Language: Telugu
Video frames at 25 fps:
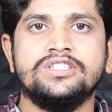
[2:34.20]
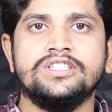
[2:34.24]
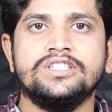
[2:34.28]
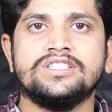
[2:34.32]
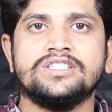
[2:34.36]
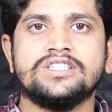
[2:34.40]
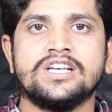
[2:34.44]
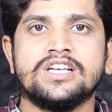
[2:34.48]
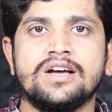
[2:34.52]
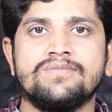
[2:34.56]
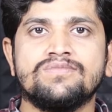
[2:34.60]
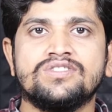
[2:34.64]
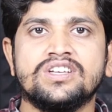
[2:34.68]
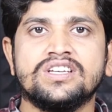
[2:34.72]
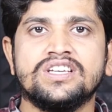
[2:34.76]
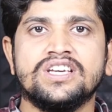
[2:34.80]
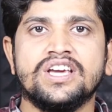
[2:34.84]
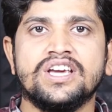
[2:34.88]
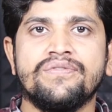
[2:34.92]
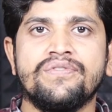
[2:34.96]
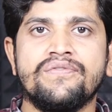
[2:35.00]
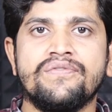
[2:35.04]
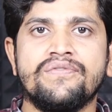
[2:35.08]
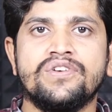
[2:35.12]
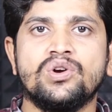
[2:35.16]
నుండి సామ్సంగ్
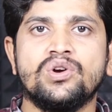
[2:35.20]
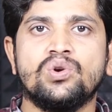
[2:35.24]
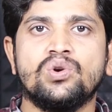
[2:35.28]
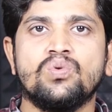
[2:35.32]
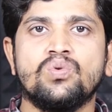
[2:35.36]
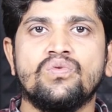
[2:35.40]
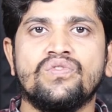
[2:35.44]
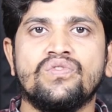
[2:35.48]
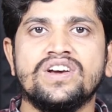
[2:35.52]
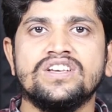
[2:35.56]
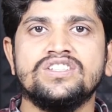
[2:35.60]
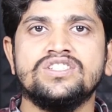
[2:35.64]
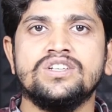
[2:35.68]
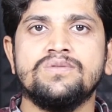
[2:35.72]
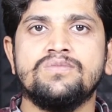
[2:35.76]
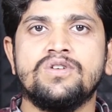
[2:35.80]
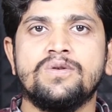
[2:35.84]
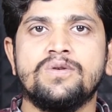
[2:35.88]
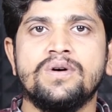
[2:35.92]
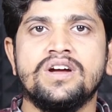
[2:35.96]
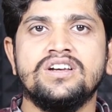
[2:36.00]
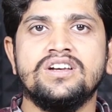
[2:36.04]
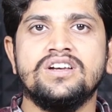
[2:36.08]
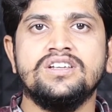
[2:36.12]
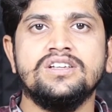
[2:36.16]
ఏ ఫిఫ్టీ టూ ఫైవ్ జీ
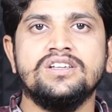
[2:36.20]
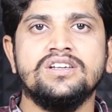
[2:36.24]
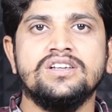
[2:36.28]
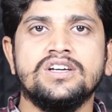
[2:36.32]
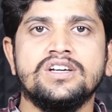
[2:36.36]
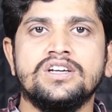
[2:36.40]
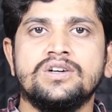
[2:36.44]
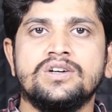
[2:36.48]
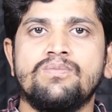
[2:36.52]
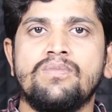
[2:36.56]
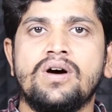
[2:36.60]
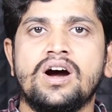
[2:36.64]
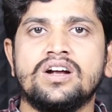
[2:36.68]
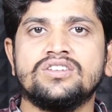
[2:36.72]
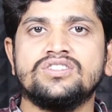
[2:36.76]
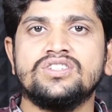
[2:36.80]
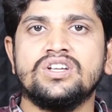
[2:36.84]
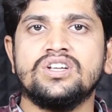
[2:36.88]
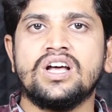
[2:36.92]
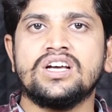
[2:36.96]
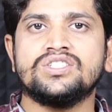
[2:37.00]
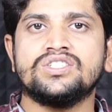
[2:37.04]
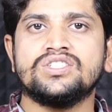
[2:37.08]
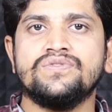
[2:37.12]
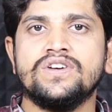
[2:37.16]
మొబైల్ని మార్చి
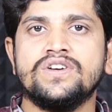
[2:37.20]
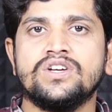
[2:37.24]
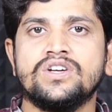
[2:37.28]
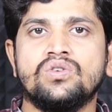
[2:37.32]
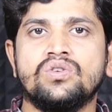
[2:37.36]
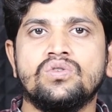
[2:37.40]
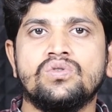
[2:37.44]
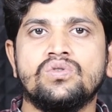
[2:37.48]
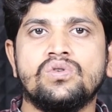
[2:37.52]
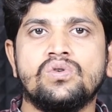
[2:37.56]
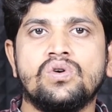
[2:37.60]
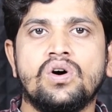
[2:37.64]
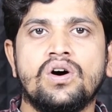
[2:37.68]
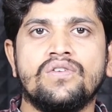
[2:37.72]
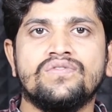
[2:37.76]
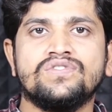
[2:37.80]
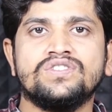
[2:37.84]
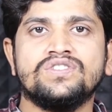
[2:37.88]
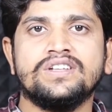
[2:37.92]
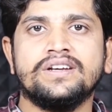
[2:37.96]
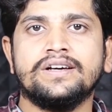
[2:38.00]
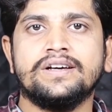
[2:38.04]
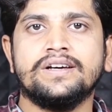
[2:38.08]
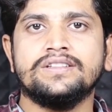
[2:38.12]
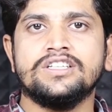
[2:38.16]
లాస్ట్ వీక్లో
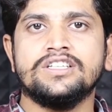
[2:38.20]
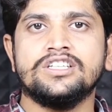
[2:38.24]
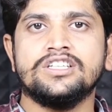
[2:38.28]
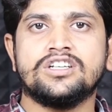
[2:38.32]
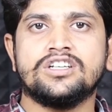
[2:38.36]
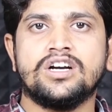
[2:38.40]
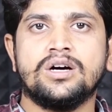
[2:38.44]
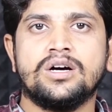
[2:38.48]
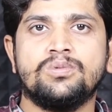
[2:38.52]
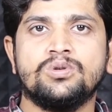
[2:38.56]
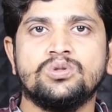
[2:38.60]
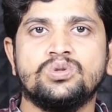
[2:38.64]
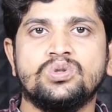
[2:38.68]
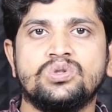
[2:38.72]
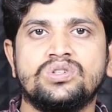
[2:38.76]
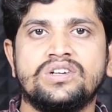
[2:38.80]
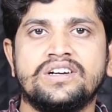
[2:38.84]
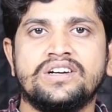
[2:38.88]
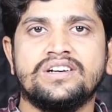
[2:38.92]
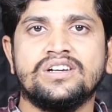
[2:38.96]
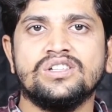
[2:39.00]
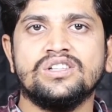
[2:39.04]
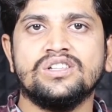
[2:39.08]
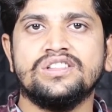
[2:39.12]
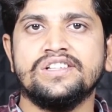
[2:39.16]
అఫీషియల్గా
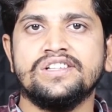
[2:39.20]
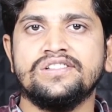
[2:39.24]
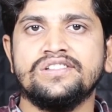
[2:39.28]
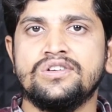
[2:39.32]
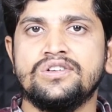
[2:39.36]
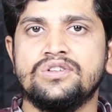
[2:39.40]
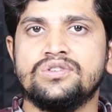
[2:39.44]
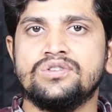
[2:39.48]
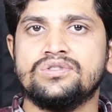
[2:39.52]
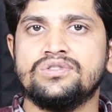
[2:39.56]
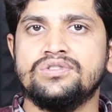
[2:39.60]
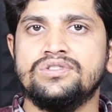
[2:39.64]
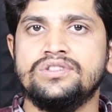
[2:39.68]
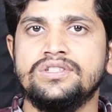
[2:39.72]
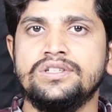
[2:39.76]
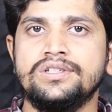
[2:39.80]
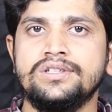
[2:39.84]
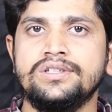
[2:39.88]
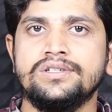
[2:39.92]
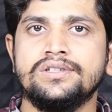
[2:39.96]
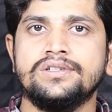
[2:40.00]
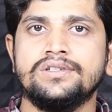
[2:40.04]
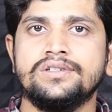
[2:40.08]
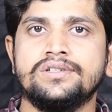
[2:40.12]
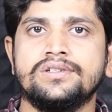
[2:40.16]
తీసుకురాబోతున్నట్లయితే తెలుస్తుంది
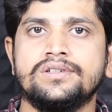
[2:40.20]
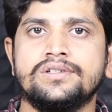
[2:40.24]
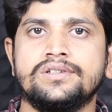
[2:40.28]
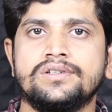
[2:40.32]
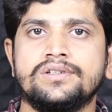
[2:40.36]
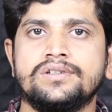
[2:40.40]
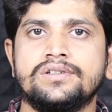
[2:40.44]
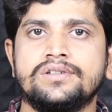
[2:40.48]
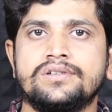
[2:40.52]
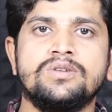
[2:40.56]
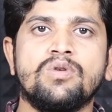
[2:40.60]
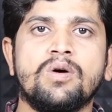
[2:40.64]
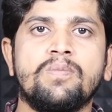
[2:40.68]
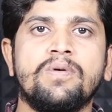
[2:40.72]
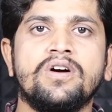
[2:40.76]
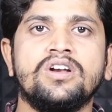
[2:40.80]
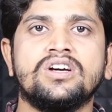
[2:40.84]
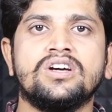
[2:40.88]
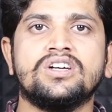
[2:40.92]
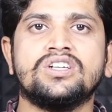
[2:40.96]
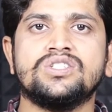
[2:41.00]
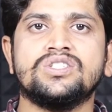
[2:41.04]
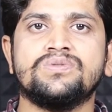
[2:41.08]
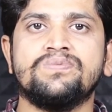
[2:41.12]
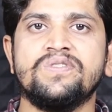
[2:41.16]
ఈ మొబైల్
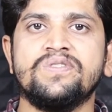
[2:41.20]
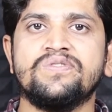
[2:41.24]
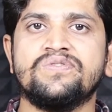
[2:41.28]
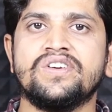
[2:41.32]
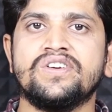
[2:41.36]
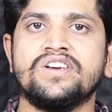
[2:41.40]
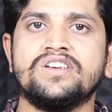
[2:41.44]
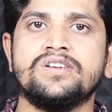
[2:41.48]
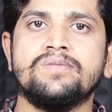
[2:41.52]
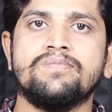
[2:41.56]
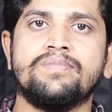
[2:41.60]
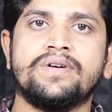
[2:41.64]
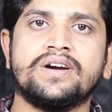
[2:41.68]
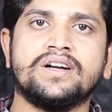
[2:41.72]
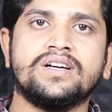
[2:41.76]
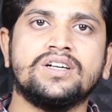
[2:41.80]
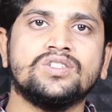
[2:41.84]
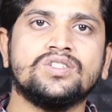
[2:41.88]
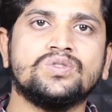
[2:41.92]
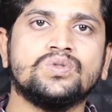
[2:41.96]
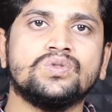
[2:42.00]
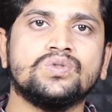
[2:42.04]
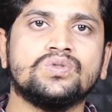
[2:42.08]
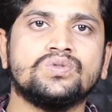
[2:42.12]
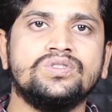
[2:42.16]
యొక్క స్పెసిఫికేషన్
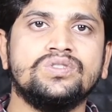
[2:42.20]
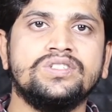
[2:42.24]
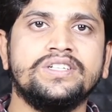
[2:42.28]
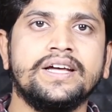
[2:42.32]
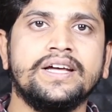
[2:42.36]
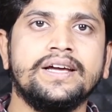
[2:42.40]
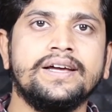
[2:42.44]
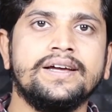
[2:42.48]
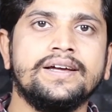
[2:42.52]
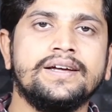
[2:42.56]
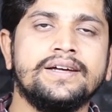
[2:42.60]
పరంగా చూసుకుంటే